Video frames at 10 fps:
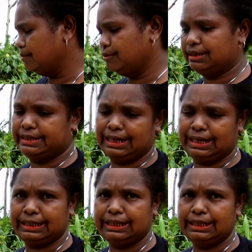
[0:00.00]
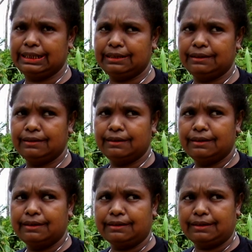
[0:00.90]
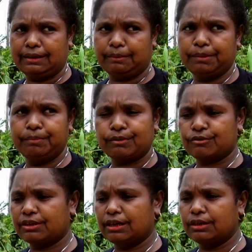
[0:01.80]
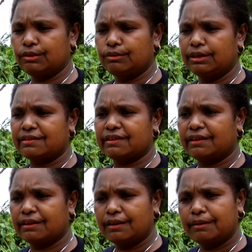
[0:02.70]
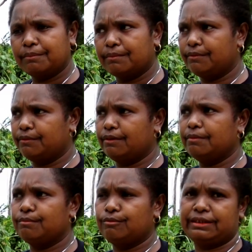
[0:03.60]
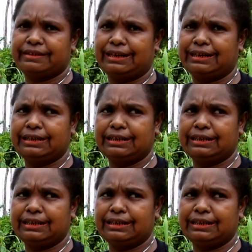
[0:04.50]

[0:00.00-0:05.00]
buka jalan ini tetapi perusahaan itu dengan sendiri orang buat jalan